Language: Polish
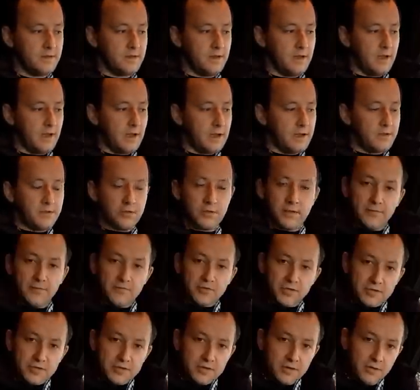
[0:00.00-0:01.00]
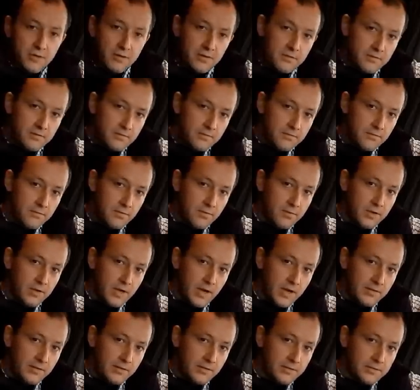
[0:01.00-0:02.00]
Ale to nie wszystko, bo
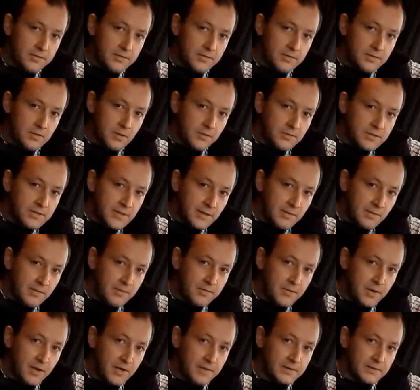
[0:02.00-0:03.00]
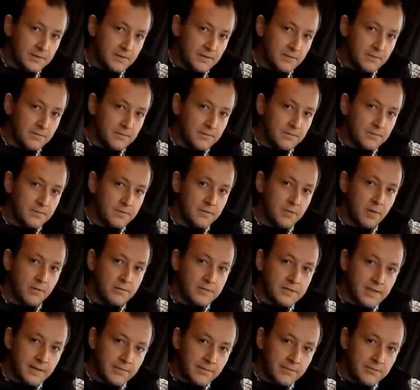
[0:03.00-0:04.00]
jadąc tą samą trasą,
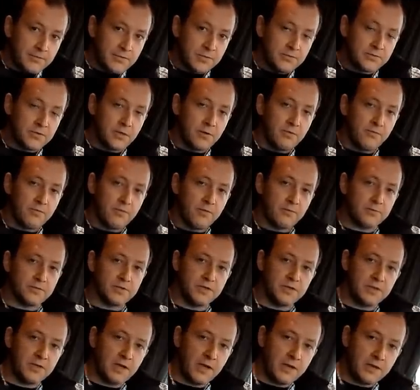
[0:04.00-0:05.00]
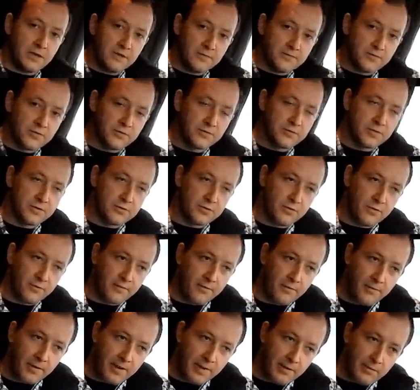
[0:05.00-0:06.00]
tą samą ciężarówką, czyli najnowszą
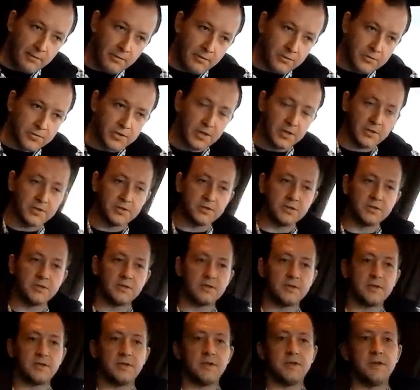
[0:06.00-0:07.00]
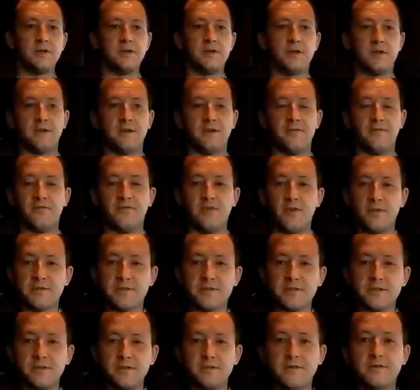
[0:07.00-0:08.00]
ciężarówką, Euro 6, w
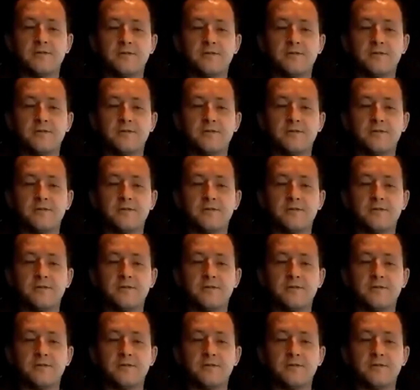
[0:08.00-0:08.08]
nocy